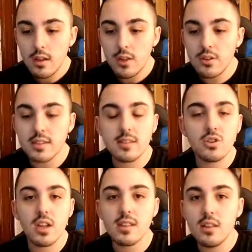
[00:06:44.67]
Eu não sei se eu
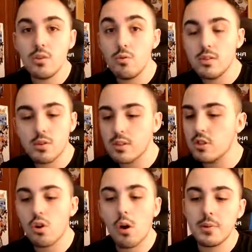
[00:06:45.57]
já tenho duas ou três
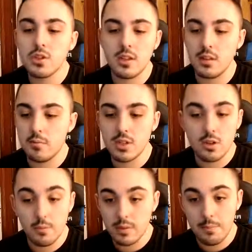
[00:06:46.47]
cópias nele, mas
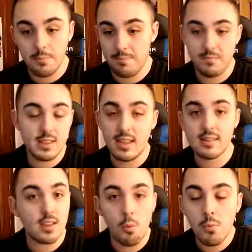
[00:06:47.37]
tipo,
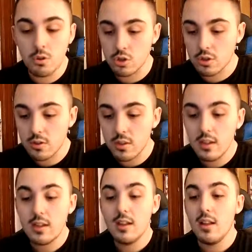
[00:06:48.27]
é um monstro.
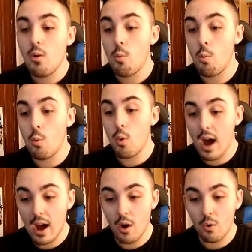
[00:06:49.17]

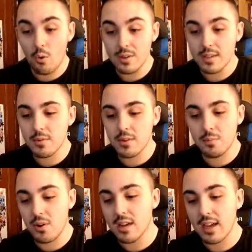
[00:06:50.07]
Uau, isso é muito
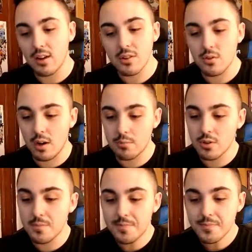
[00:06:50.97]
bom. Ok, continuamos.
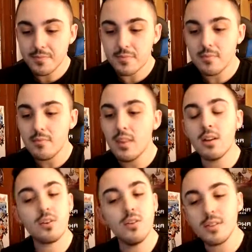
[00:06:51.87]

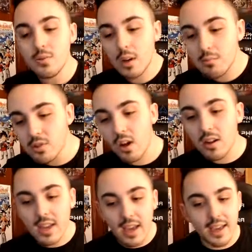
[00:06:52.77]
Continuamos,
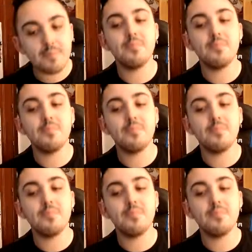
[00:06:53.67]
ok.